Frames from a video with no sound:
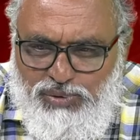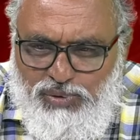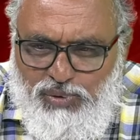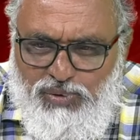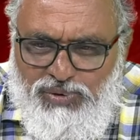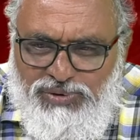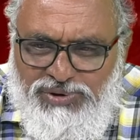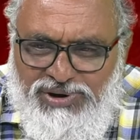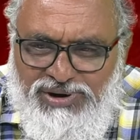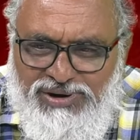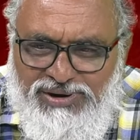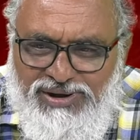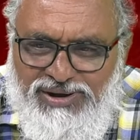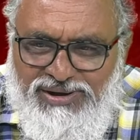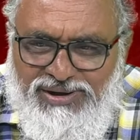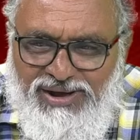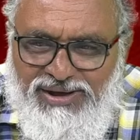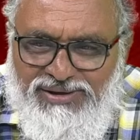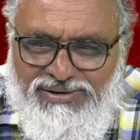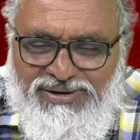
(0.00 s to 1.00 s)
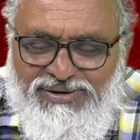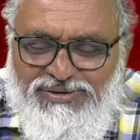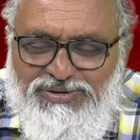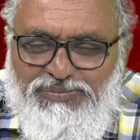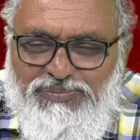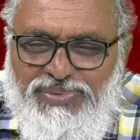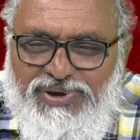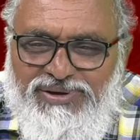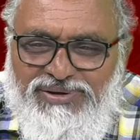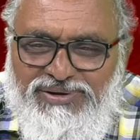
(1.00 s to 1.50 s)
టోటల్గా
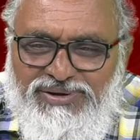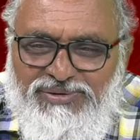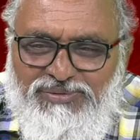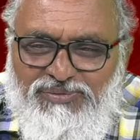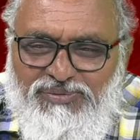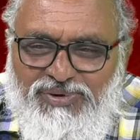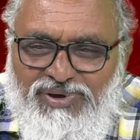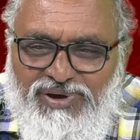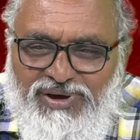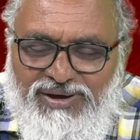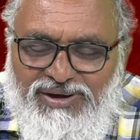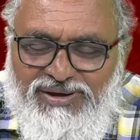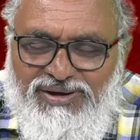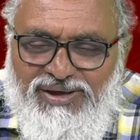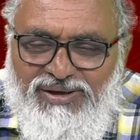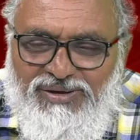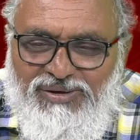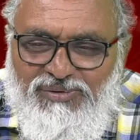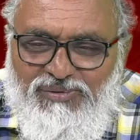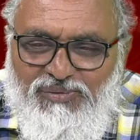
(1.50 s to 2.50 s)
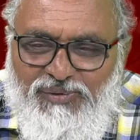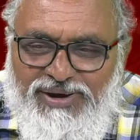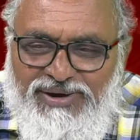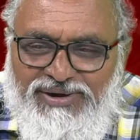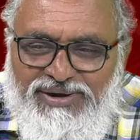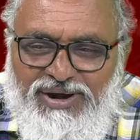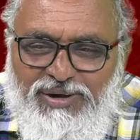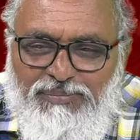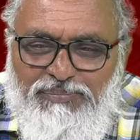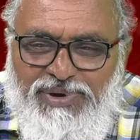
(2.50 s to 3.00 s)
కాంగ్రెస్ పార్టీ అక్కడ
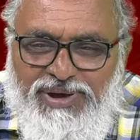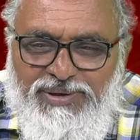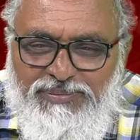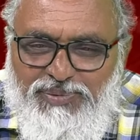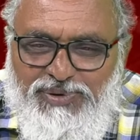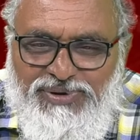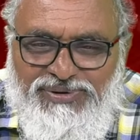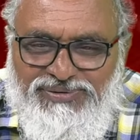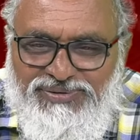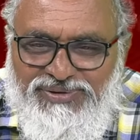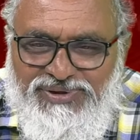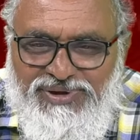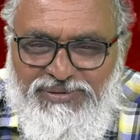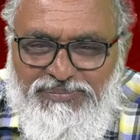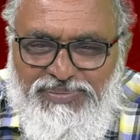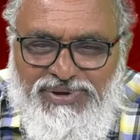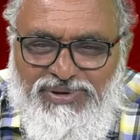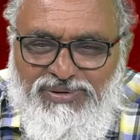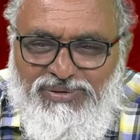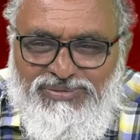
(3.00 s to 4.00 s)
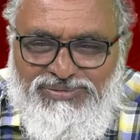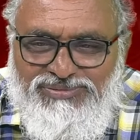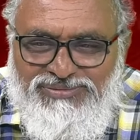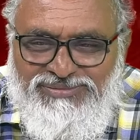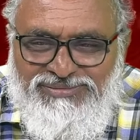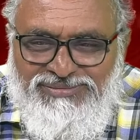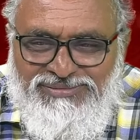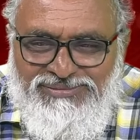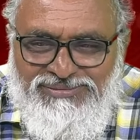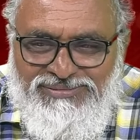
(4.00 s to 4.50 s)
వైండప్ అయిపోయింది ఏపీలో
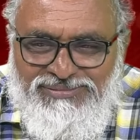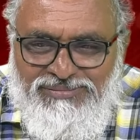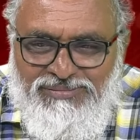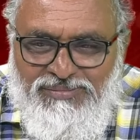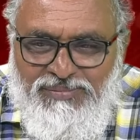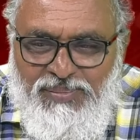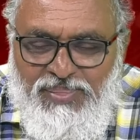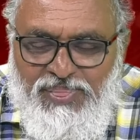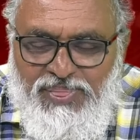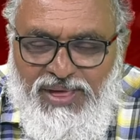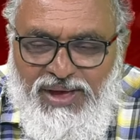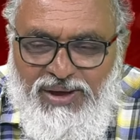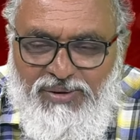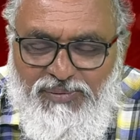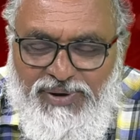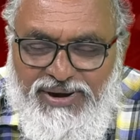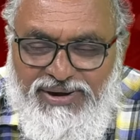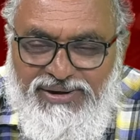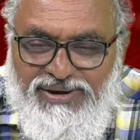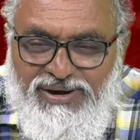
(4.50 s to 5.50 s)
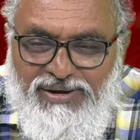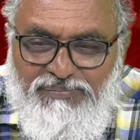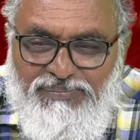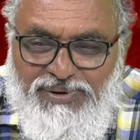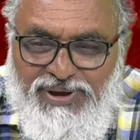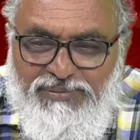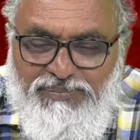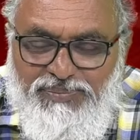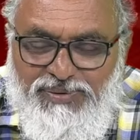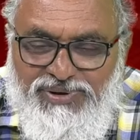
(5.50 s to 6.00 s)
ఆ వైండప్
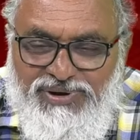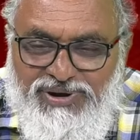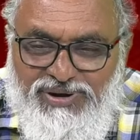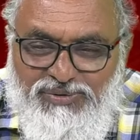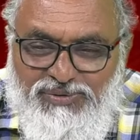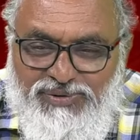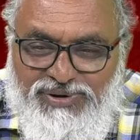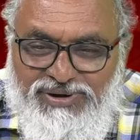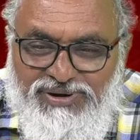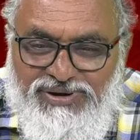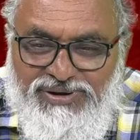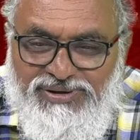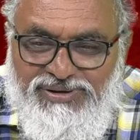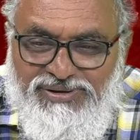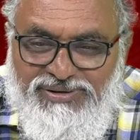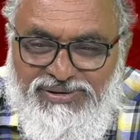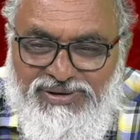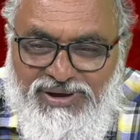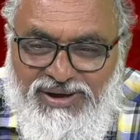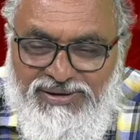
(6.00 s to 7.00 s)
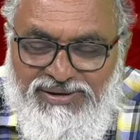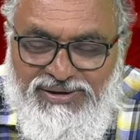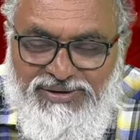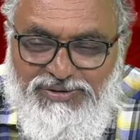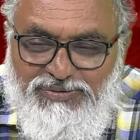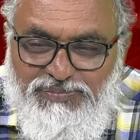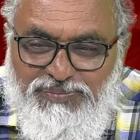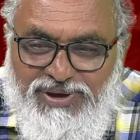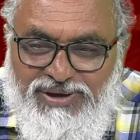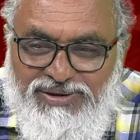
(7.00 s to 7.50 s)
అయిపోయినటువంటి
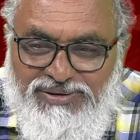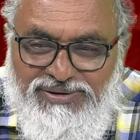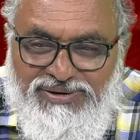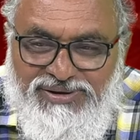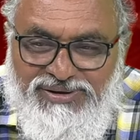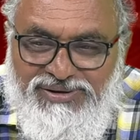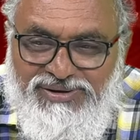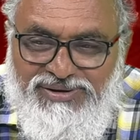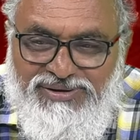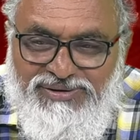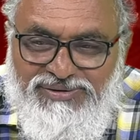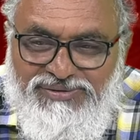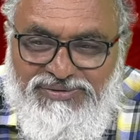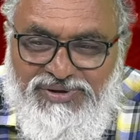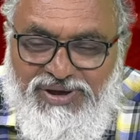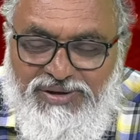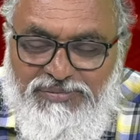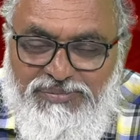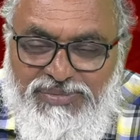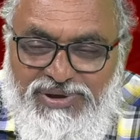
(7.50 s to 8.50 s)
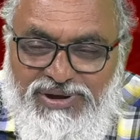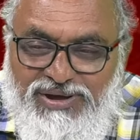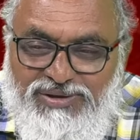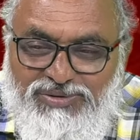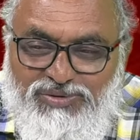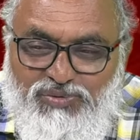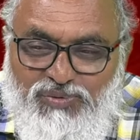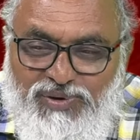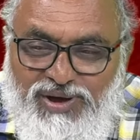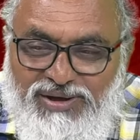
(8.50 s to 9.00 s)
కాంగ్రెస్ పార్టీని షర్మిల
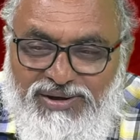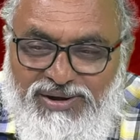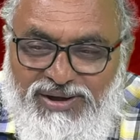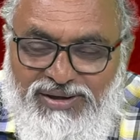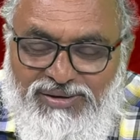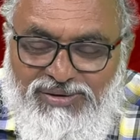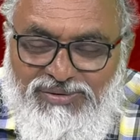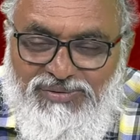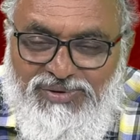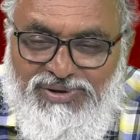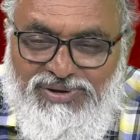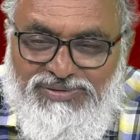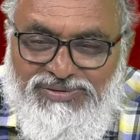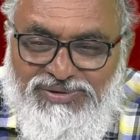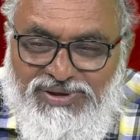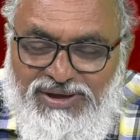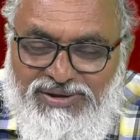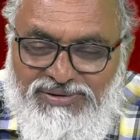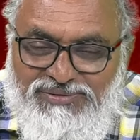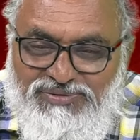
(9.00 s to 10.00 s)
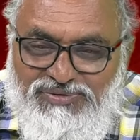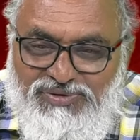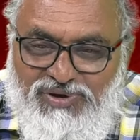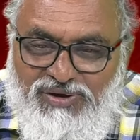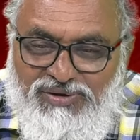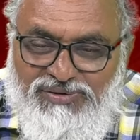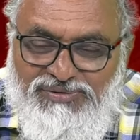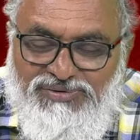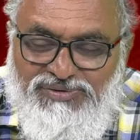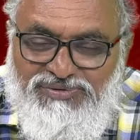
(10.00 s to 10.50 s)
ద్వారా ఒకసారి
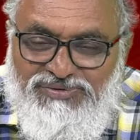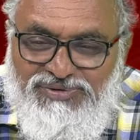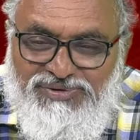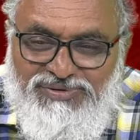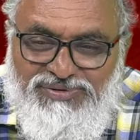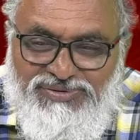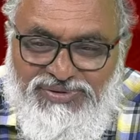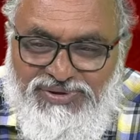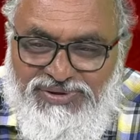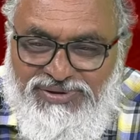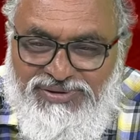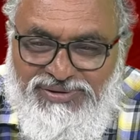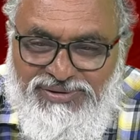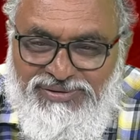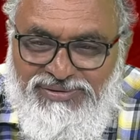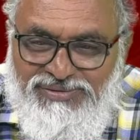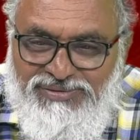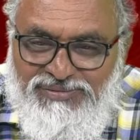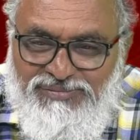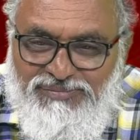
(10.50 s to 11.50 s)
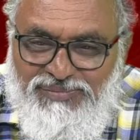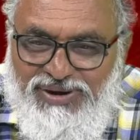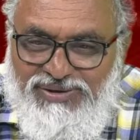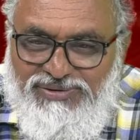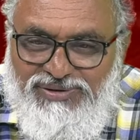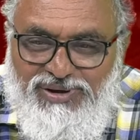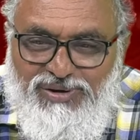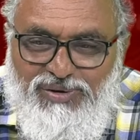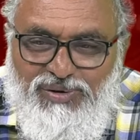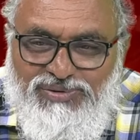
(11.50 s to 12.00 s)
ఛార్జ్ చేసి
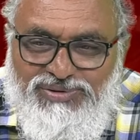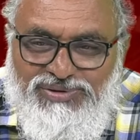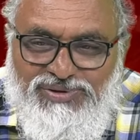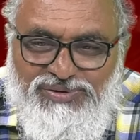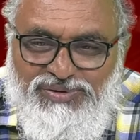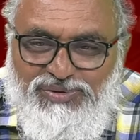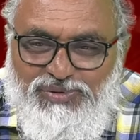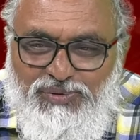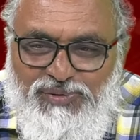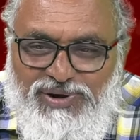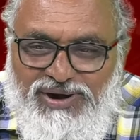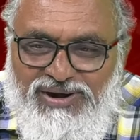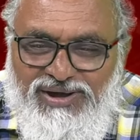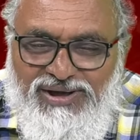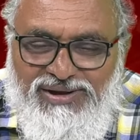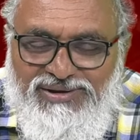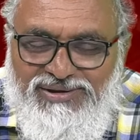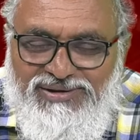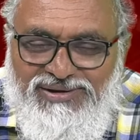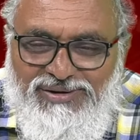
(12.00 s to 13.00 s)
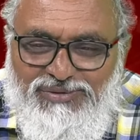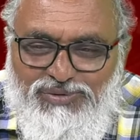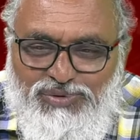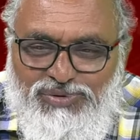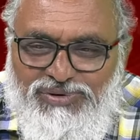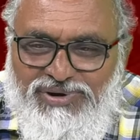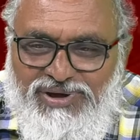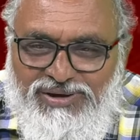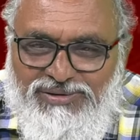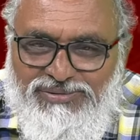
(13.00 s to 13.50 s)
ప్రజల్లోకి తీసుకువెళ్ళాలి అని
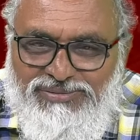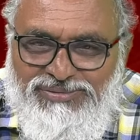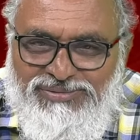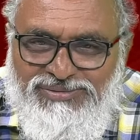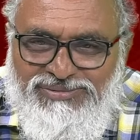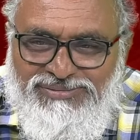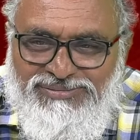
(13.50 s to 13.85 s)
అనుకున్నారు